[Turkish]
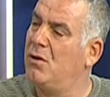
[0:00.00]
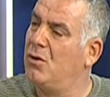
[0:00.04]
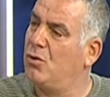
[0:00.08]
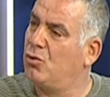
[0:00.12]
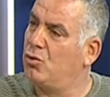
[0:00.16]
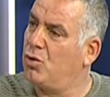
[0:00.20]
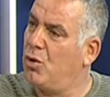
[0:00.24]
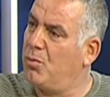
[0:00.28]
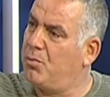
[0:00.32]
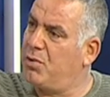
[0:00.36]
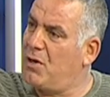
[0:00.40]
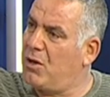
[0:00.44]

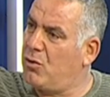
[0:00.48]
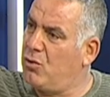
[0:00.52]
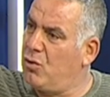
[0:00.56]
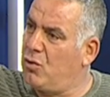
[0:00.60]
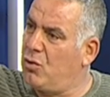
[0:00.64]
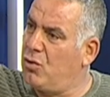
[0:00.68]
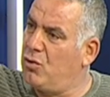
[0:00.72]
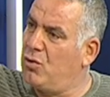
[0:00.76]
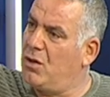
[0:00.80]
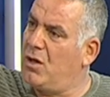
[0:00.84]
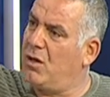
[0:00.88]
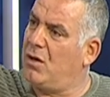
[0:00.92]
Toprak
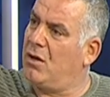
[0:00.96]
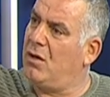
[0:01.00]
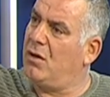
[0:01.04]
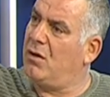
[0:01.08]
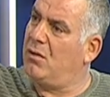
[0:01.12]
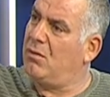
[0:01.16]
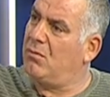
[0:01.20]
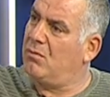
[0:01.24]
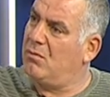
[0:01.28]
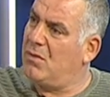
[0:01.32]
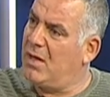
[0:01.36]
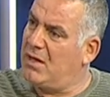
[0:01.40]
ürünleri,
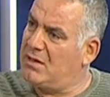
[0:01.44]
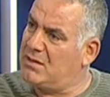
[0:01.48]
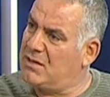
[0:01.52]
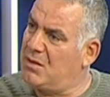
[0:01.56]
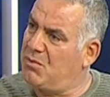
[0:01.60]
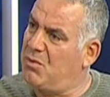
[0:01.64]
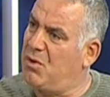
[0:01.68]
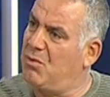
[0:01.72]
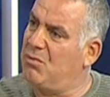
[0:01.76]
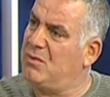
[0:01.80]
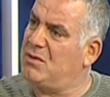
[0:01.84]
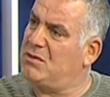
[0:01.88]

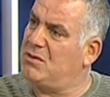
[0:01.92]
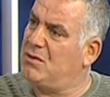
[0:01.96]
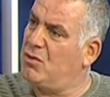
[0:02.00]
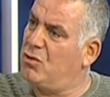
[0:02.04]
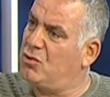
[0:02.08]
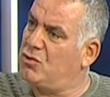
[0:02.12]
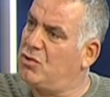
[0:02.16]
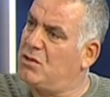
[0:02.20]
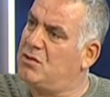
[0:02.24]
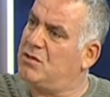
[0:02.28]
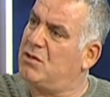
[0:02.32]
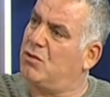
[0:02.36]
malzememizi,
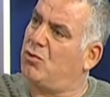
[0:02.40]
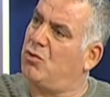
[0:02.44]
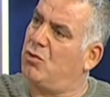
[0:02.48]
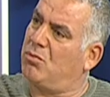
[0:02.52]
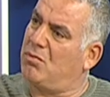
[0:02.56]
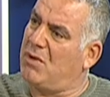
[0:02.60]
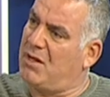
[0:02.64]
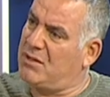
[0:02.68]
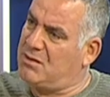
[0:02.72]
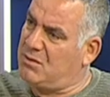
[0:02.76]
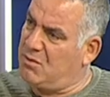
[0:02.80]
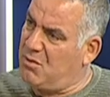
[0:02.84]
özel sektör
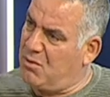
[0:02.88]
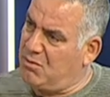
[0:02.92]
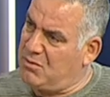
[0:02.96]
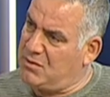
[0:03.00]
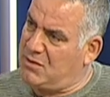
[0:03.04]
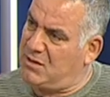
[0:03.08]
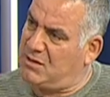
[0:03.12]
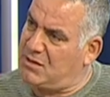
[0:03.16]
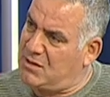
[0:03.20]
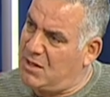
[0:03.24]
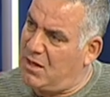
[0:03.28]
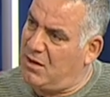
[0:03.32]

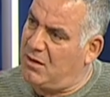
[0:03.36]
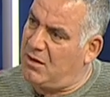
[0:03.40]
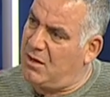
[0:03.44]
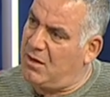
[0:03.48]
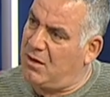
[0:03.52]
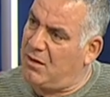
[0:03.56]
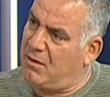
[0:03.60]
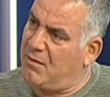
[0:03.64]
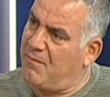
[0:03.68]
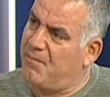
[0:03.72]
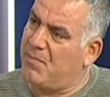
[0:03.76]
malzememizi sağlar.